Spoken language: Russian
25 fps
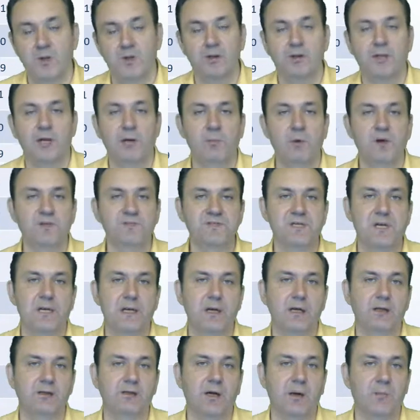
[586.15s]
на мой
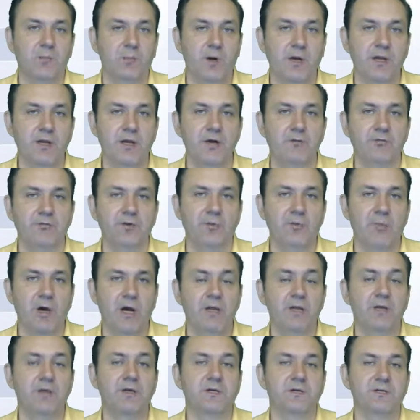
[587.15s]
взгляд, компания
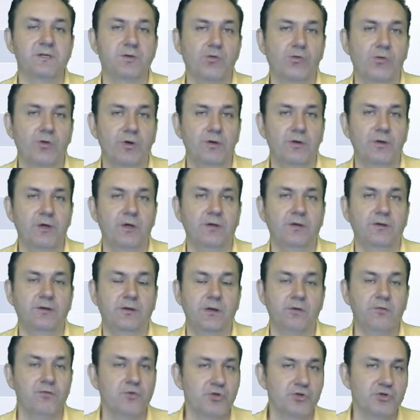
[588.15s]
Автомайн достойна
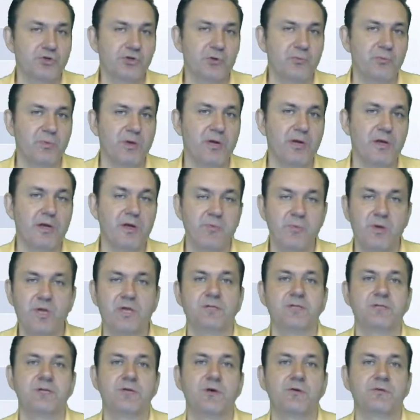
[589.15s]
того, чтобы
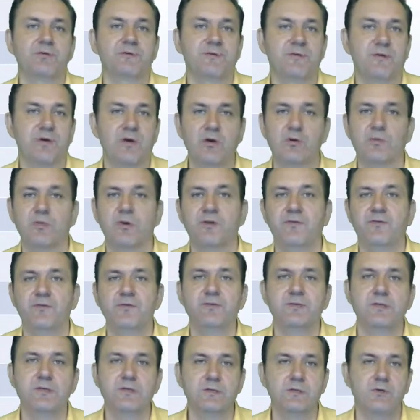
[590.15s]
иметь ее в своем
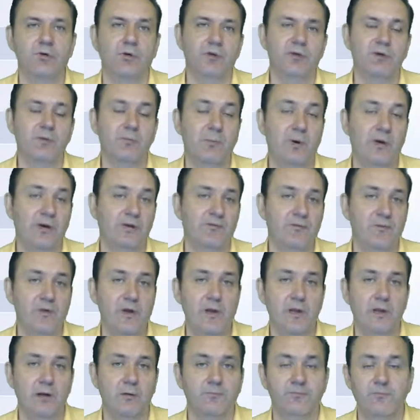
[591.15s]
инвестиционном
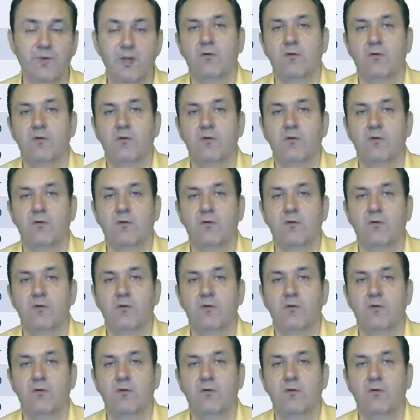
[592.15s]
портфеле.